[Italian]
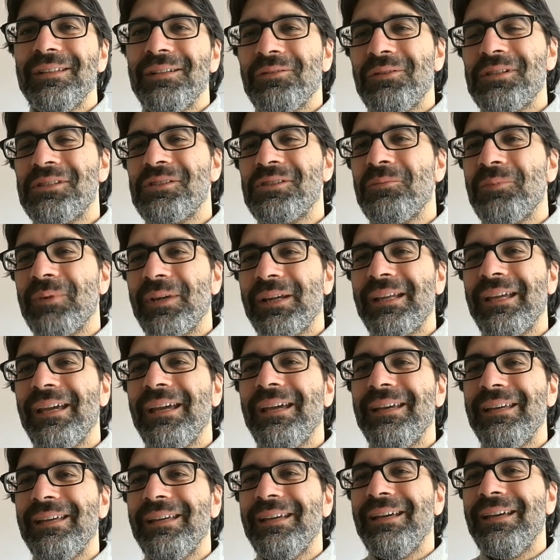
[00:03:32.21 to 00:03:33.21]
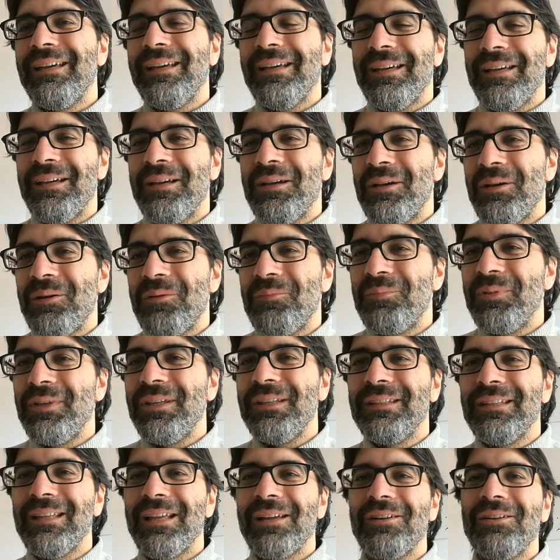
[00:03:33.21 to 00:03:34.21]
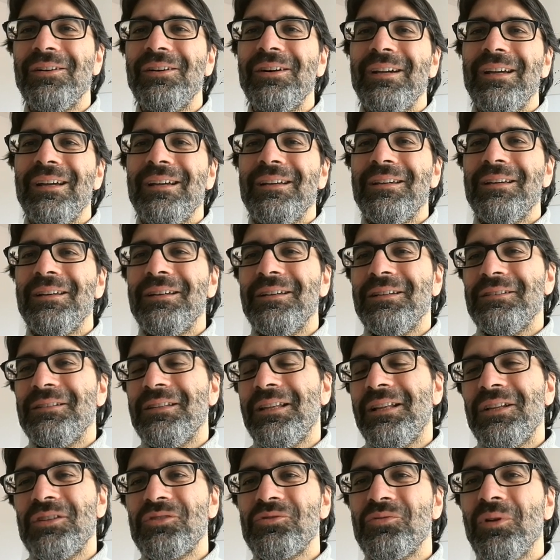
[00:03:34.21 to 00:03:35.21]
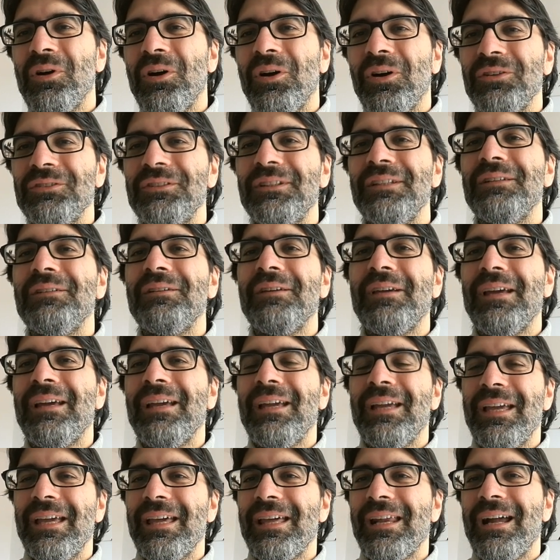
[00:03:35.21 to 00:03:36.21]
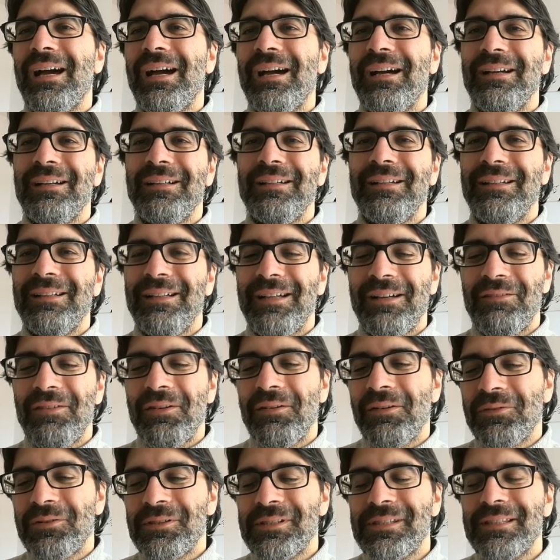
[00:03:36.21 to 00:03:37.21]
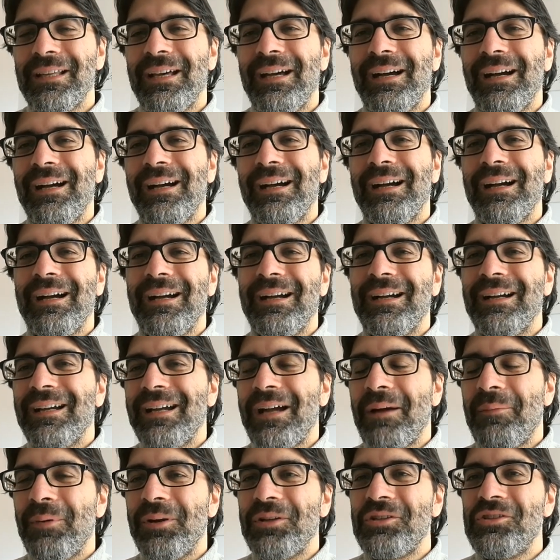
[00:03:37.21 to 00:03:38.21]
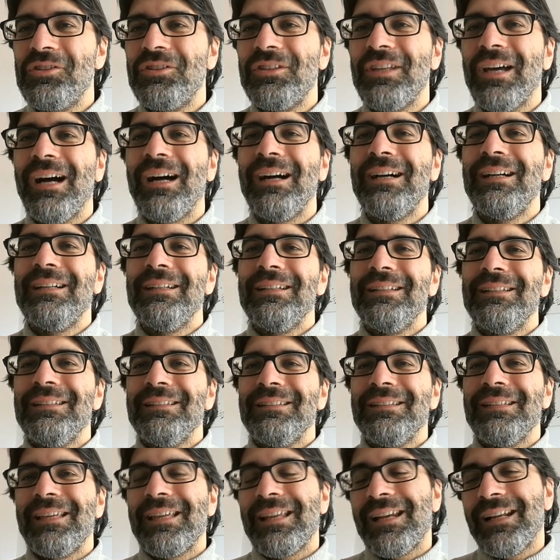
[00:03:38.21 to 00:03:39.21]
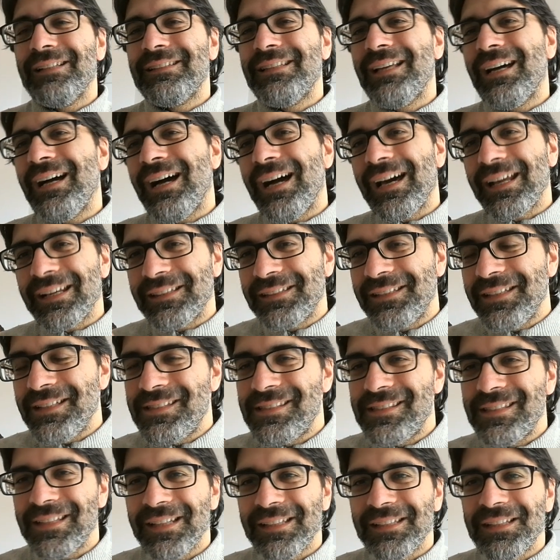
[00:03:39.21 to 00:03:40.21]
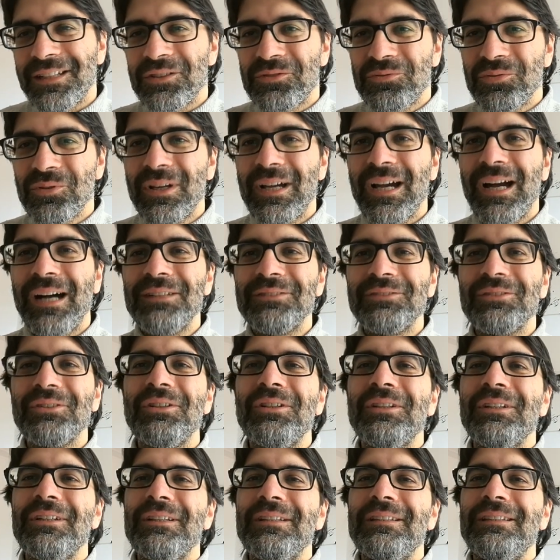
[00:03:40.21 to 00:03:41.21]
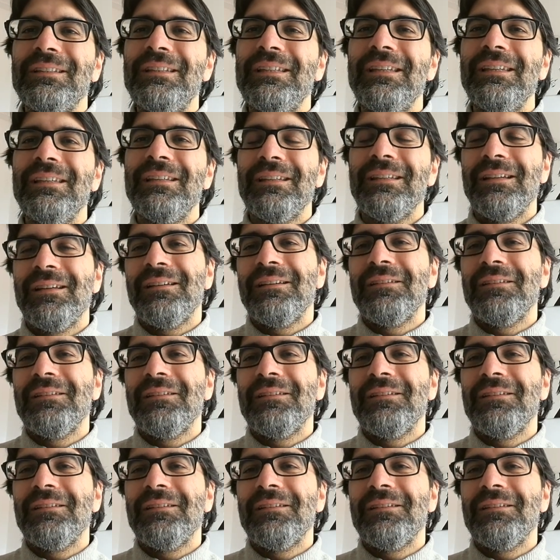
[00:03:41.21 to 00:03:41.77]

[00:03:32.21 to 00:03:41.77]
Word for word: Questo perché eh, Pindaro eh, nelle sue odi era, eh, aveva questa capacità, in realtà artistica nel suo caso, di